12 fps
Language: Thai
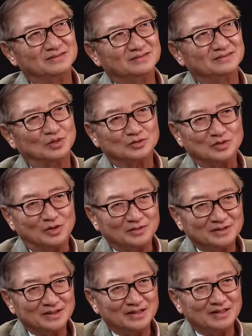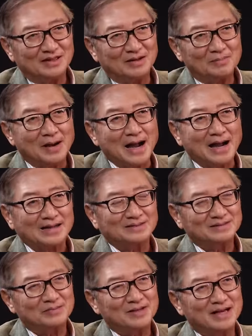สสที่ลำปาง
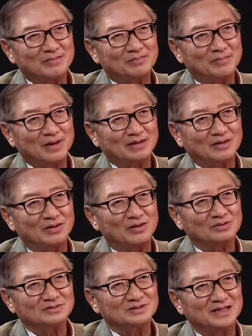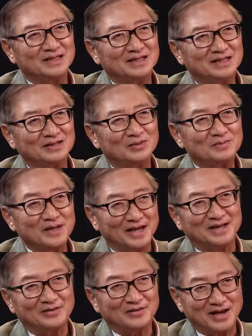ใช่ไหมครับพรรคของเสรีรวมไทย
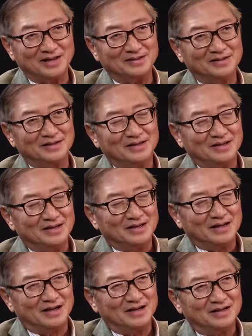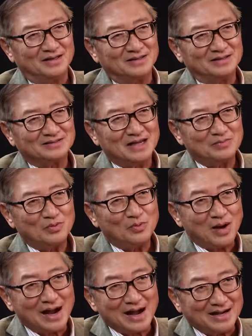ก็ได้ใช่ค่ะเลือกตั้งผู้
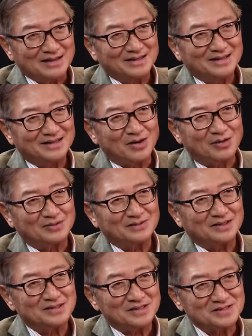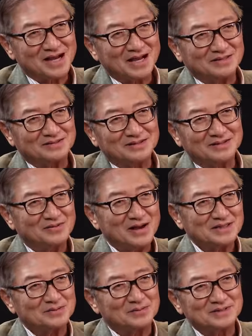ว่าของท่านชาติชาติเกิน
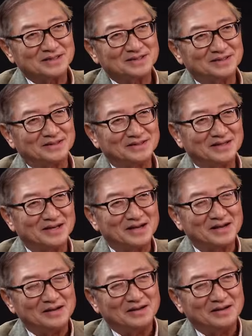50%นะฮะ